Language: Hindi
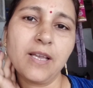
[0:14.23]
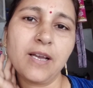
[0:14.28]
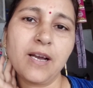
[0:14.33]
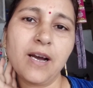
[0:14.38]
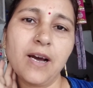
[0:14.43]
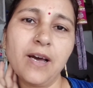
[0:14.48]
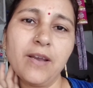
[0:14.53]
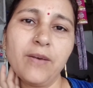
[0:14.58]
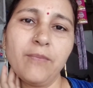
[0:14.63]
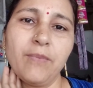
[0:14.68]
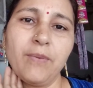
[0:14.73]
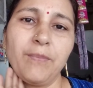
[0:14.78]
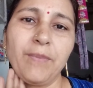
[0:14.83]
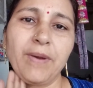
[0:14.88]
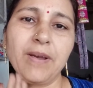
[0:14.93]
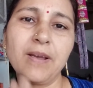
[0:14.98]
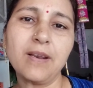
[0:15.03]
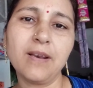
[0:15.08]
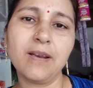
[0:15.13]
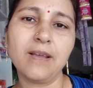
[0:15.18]
कान में मैं
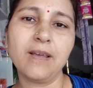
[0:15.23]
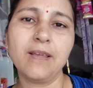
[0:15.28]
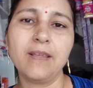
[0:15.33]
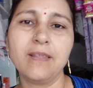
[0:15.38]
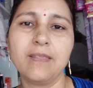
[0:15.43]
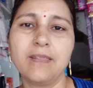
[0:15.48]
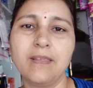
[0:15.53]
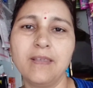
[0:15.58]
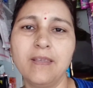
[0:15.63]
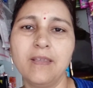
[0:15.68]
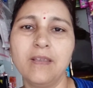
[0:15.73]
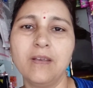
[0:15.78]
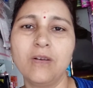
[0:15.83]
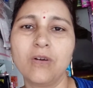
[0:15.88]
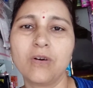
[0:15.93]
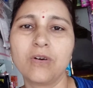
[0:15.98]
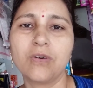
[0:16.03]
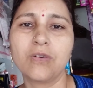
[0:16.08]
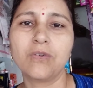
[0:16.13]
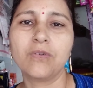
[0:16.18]
कल गई थी
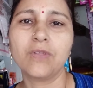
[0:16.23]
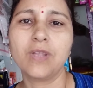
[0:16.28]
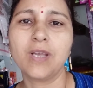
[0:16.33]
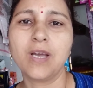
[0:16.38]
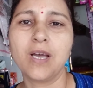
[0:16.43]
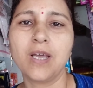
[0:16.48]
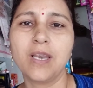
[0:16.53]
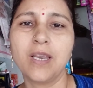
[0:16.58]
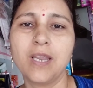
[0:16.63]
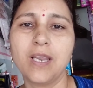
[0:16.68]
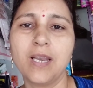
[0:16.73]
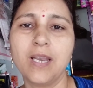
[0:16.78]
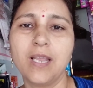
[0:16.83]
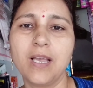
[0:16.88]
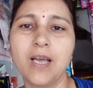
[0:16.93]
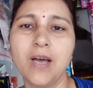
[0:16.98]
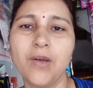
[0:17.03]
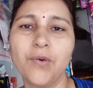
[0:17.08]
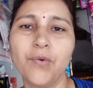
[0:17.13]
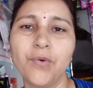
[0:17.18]
डॉक्टर को दिखाने के लिए
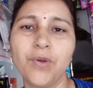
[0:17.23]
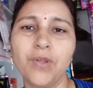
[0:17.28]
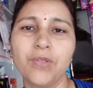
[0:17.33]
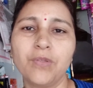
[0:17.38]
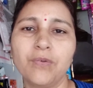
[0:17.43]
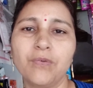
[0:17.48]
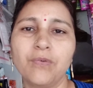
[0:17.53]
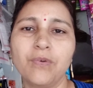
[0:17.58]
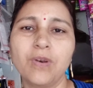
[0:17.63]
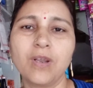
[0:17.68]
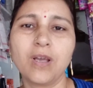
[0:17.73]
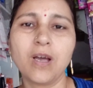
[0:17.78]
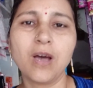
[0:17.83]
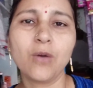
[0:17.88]
कानों के तो उन्होंने